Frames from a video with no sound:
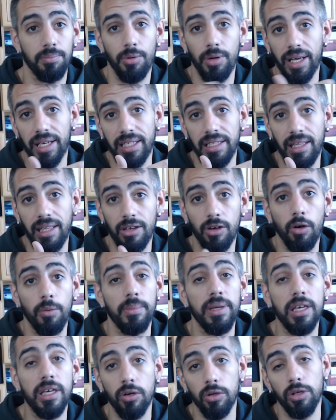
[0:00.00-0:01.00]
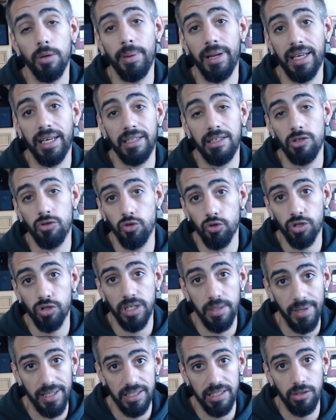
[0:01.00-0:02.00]
Por aquí te dejo mi icono para que te
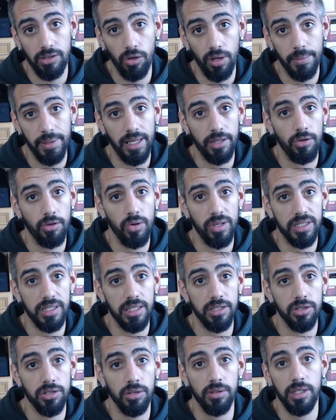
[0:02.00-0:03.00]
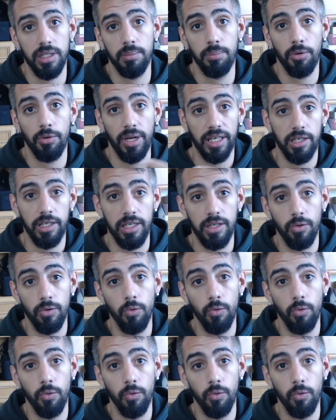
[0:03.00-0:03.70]
suscribas si todavía no lo has hecho y por aquí